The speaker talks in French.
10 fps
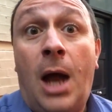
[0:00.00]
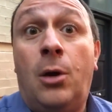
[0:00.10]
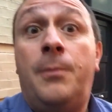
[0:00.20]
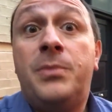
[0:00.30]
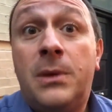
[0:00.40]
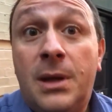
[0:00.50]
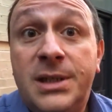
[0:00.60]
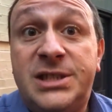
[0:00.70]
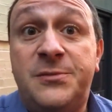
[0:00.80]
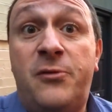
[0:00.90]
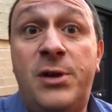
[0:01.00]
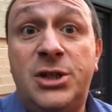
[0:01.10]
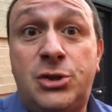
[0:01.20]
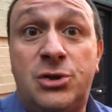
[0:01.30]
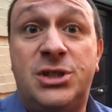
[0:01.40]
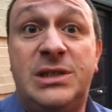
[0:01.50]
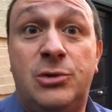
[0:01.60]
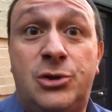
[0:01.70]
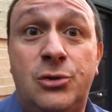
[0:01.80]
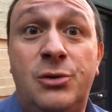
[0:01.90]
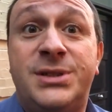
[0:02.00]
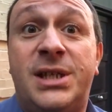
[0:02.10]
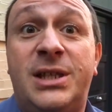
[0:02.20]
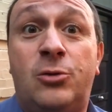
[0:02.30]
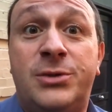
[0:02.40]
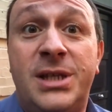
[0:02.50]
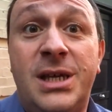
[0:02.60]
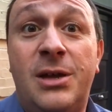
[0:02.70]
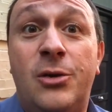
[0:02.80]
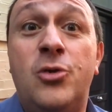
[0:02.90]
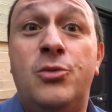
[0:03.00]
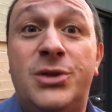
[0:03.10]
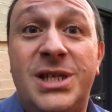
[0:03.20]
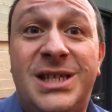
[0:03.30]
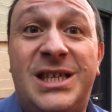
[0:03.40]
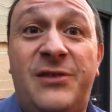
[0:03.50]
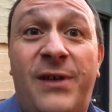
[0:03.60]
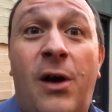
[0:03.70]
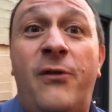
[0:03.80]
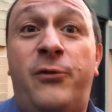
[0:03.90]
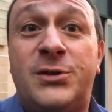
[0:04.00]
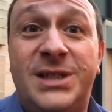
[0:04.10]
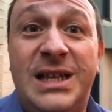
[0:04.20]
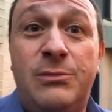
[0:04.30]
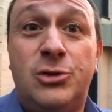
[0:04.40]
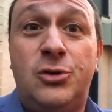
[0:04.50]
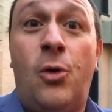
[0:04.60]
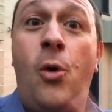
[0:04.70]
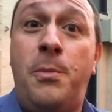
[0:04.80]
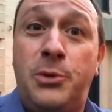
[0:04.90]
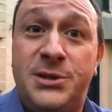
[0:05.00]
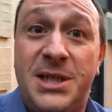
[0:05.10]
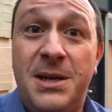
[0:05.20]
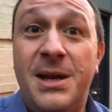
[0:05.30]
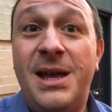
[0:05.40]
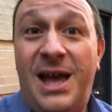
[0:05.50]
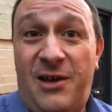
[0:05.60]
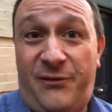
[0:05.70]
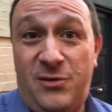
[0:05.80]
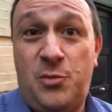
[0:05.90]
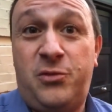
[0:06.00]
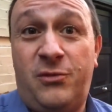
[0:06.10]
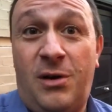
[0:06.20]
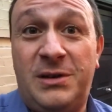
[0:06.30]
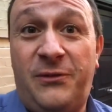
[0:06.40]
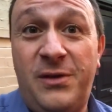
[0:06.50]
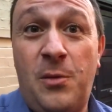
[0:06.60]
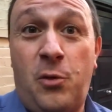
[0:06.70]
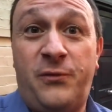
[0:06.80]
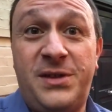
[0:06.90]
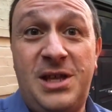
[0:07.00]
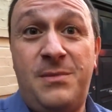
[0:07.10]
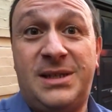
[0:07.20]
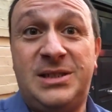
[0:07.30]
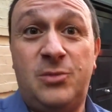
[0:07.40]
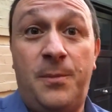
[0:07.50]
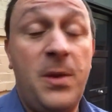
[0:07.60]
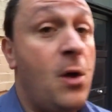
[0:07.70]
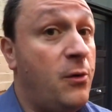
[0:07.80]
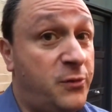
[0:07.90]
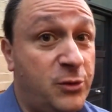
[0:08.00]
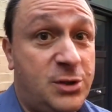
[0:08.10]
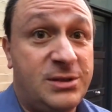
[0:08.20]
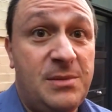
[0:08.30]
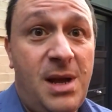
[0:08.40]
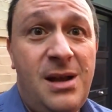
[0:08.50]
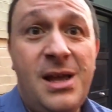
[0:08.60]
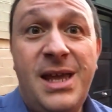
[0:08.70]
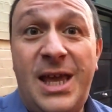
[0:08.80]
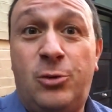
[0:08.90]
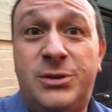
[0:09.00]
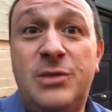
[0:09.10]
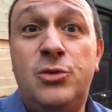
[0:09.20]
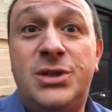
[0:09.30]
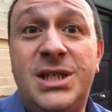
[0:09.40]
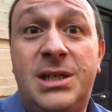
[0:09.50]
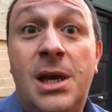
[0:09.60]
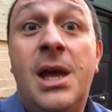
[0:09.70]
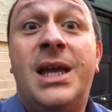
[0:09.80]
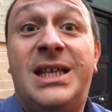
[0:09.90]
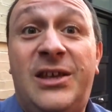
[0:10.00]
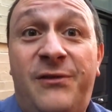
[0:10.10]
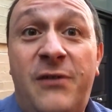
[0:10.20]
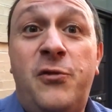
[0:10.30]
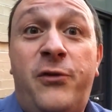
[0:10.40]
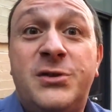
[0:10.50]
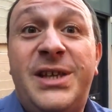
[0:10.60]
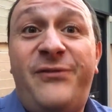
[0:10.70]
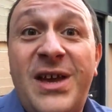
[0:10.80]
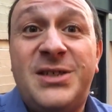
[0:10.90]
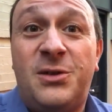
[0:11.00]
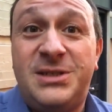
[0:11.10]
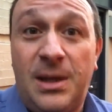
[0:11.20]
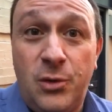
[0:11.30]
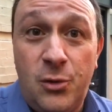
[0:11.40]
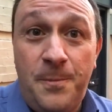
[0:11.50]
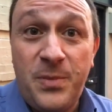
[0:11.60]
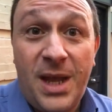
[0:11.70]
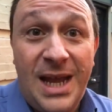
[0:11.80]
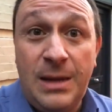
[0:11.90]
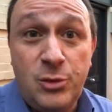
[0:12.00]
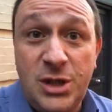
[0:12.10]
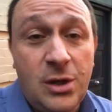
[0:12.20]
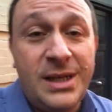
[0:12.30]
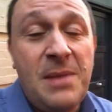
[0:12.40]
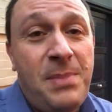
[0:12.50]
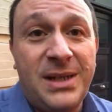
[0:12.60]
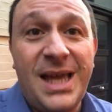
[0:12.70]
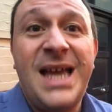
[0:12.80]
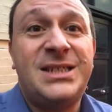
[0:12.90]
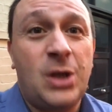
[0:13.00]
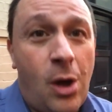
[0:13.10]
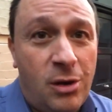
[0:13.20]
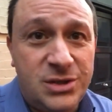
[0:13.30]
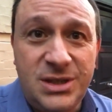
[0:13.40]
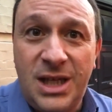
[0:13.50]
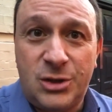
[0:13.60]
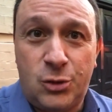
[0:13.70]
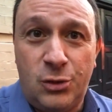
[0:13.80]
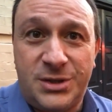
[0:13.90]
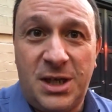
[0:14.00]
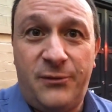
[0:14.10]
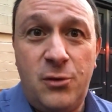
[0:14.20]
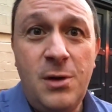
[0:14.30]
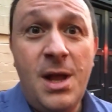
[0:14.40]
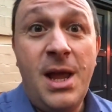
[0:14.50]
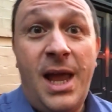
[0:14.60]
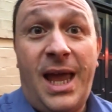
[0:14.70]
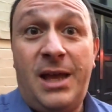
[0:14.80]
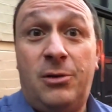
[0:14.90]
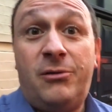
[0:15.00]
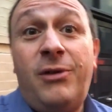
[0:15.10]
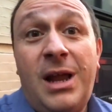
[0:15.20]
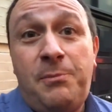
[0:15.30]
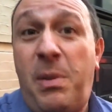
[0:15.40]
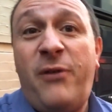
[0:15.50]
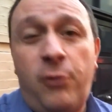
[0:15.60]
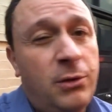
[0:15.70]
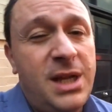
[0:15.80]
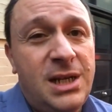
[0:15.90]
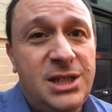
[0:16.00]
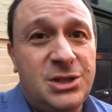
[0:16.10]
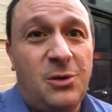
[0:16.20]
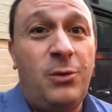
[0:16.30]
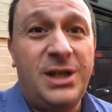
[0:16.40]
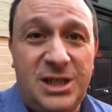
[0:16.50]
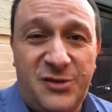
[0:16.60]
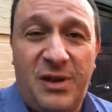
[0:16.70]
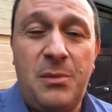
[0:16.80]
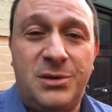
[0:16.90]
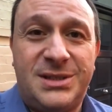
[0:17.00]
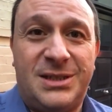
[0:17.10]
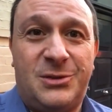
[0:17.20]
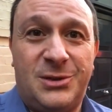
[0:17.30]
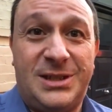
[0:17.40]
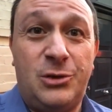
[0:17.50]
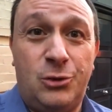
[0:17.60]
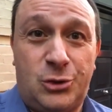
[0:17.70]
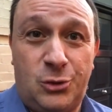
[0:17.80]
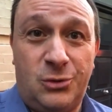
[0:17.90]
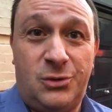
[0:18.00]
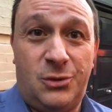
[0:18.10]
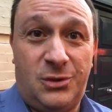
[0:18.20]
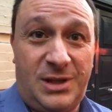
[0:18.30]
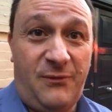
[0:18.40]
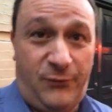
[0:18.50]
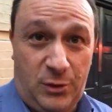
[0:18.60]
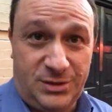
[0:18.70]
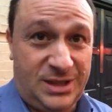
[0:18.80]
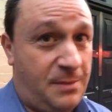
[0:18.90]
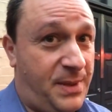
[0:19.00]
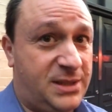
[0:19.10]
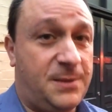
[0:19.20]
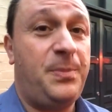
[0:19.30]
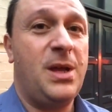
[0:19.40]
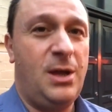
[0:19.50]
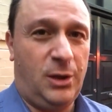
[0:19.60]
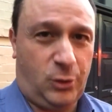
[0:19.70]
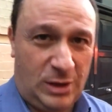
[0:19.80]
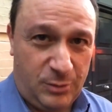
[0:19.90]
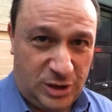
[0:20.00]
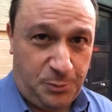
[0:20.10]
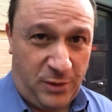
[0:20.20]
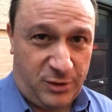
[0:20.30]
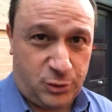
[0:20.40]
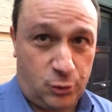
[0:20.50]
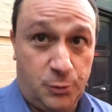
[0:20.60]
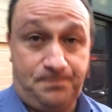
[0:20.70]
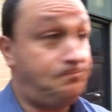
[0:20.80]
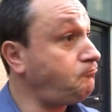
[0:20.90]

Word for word: Alors, si vous voulez changer d'émotion, essayez d'écouter une musique qui va renforcer l'émotion opposée afin de pouvoir en effet en profiter un maximum. Vous vous sentez mal, écoutez une musique qui va vous faire sentir mieux. Et la musique a un impact extraordinaire sur le cerveau. Et euh, voilà, parfois on néglige, on néglige vraiment cette, cette notion d'influence et d'impact que la musique peut avoir sur nous.